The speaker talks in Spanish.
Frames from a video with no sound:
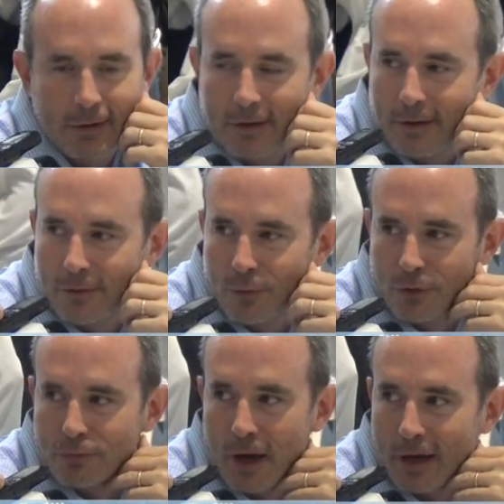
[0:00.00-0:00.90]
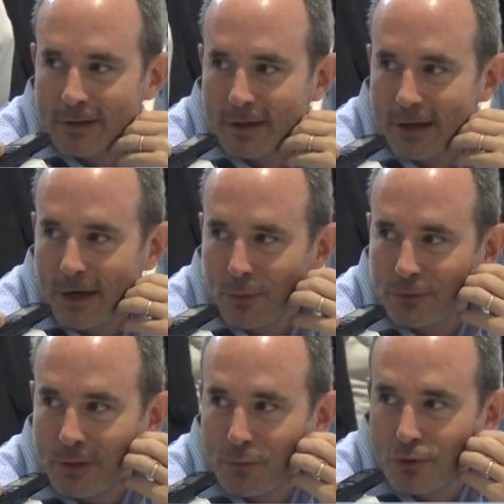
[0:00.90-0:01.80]
Eh, no es una gente que le
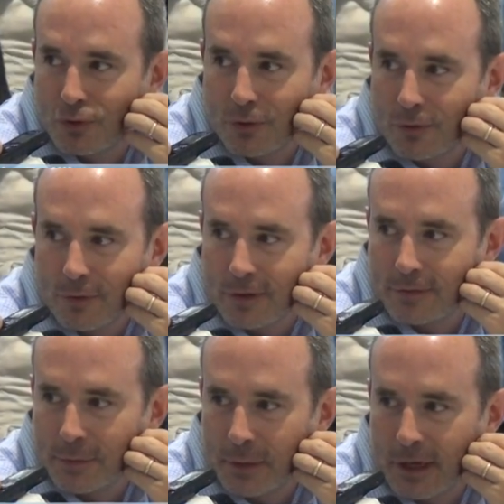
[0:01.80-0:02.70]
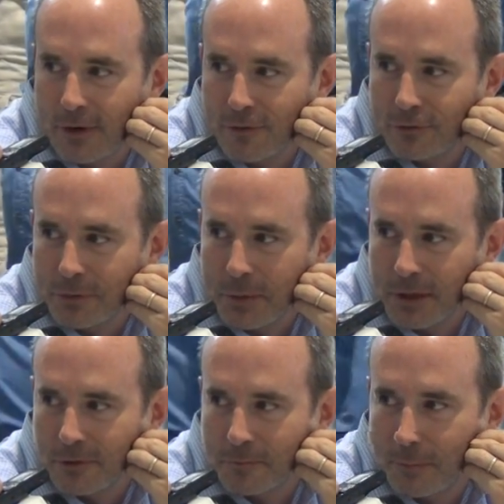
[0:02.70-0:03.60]
guste mucho recibir
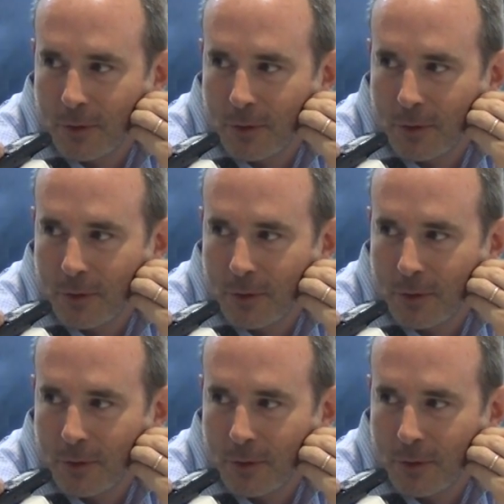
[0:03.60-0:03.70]
reconocimientos,